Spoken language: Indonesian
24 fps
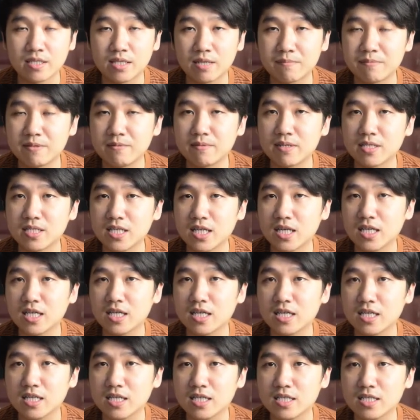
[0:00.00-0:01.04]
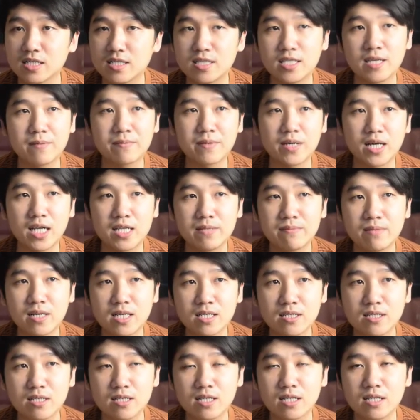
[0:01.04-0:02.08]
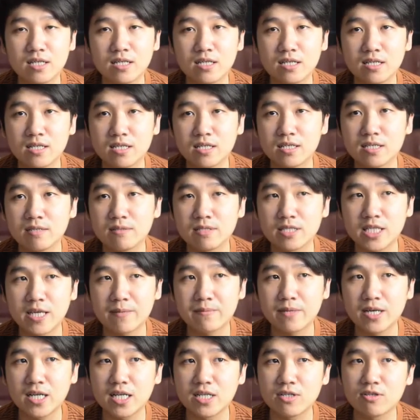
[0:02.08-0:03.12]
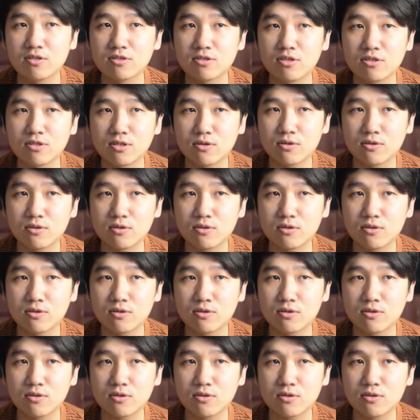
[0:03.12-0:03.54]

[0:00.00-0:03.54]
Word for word: tapi masa tiap kali uh, tiap kali nonton